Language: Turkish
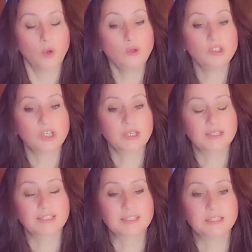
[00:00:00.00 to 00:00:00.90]
Önce
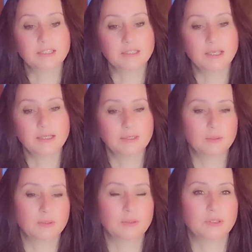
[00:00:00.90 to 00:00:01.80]
kızını
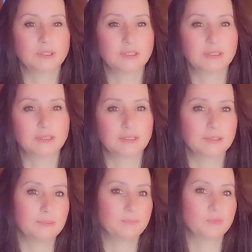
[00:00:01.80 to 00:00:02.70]
e,
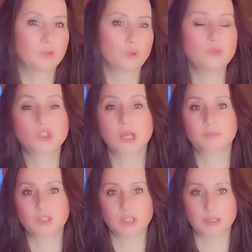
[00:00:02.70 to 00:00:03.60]

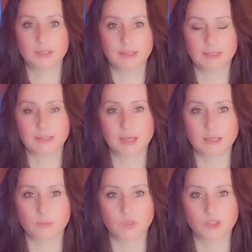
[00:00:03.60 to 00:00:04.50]
yumuşak bir şekilde ikna
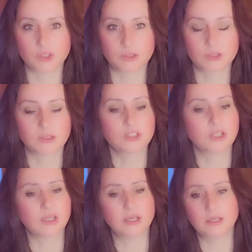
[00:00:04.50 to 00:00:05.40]
etmeye çalışır.
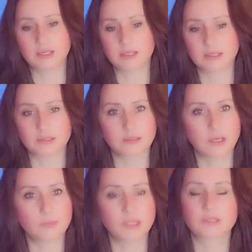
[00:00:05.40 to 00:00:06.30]
İşte
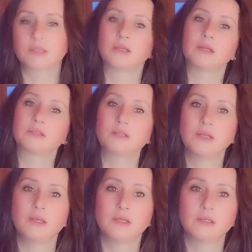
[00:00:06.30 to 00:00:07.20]
geleneklerinden bahseder,
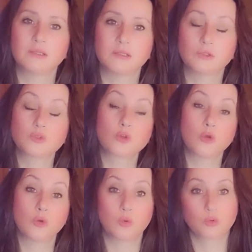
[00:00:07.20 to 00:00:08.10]
e,
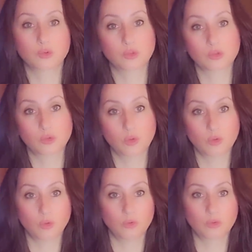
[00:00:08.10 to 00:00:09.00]
şöyle olursa
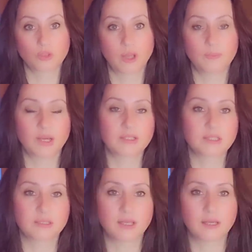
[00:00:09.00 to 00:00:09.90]
şöyle olurdan
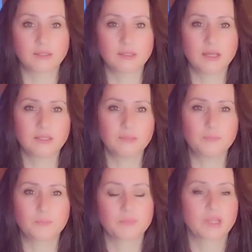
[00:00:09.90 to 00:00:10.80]
bahseder. Yani
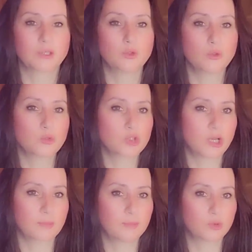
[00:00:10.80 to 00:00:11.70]

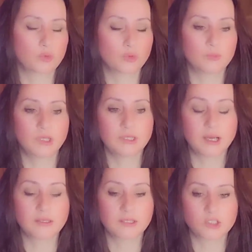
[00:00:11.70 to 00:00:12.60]
yumuşak bir tutumla
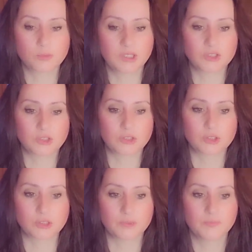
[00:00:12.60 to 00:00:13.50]
yaklaşmaya
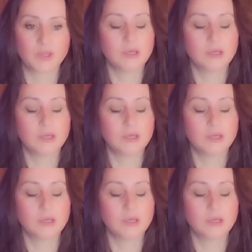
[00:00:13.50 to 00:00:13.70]
çalışır.